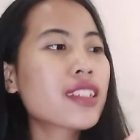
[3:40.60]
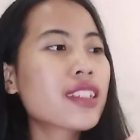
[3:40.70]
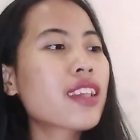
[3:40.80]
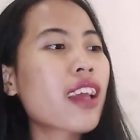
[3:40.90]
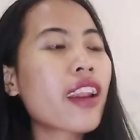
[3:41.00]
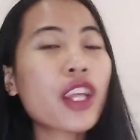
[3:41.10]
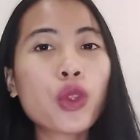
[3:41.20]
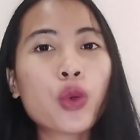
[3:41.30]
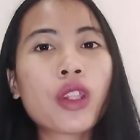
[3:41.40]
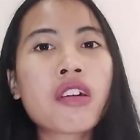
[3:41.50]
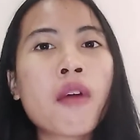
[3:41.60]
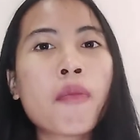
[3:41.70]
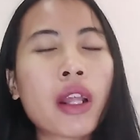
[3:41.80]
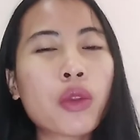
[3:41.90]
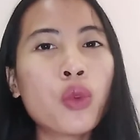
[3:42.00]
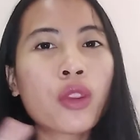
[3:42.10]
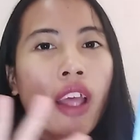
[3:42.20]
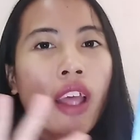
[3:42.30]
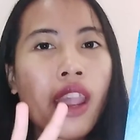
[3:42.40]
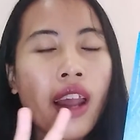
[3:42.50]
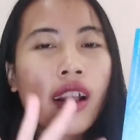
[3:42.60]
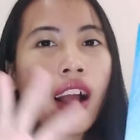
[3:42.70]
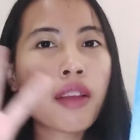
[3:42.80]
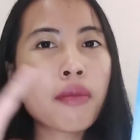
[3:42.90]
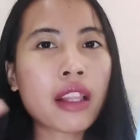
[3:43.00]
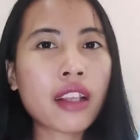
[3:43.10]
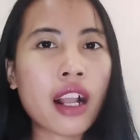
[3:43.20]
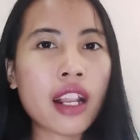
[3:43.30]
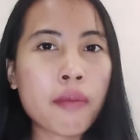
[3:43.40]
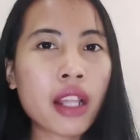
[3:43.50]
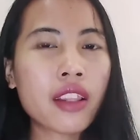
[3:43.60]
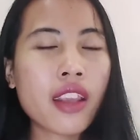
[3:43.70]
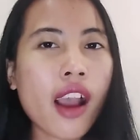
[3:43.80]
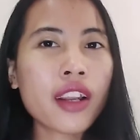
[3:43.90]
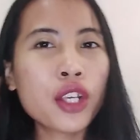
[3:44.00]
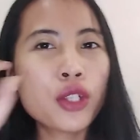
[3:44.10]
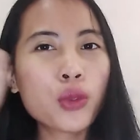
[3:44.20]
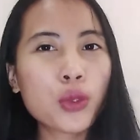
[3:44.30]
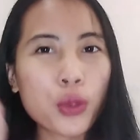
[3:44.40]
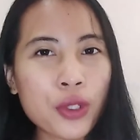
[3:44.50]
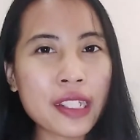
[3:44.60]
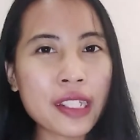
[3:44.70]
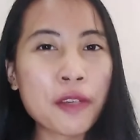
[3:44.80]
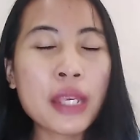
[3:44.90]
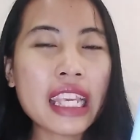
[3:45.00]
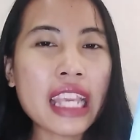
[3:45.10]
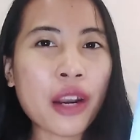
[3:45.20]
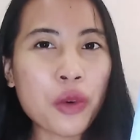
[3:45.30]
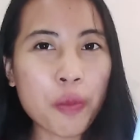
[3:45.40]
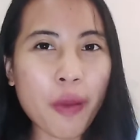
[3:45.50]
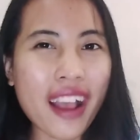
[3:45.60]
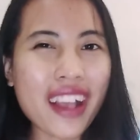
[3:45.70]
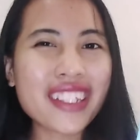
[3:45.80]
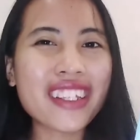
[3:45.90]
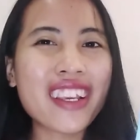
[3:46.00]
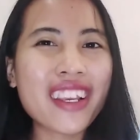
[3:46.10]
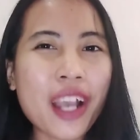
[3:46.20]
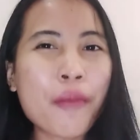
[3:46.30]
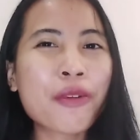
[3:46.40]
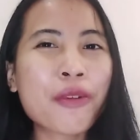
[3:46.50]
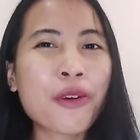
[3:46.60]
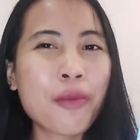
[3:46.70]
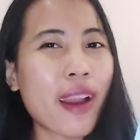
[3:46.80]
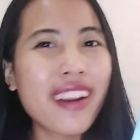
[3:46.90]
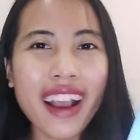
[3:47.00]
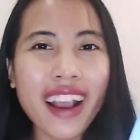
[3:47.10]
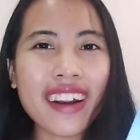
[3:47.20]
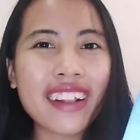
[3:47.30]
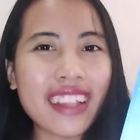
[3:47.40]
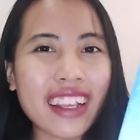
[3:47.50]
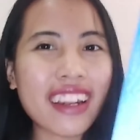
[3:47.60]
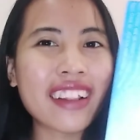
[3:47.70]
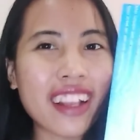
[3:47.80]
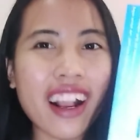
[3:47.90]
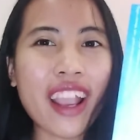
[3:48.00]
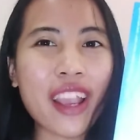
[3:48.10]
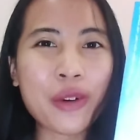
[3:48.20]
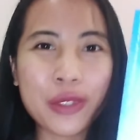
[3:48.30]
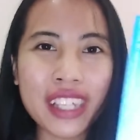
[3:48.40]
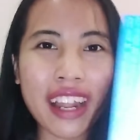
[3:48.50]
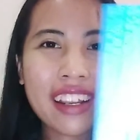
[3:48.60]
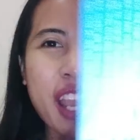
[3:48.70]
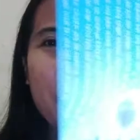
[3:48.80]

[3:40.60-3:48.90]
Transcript: Selain itu, terdapat untayan kalimat-kalimat yang disusun sedemikian rupa sehingga menyerupai dengan rintik-rintik air hujan.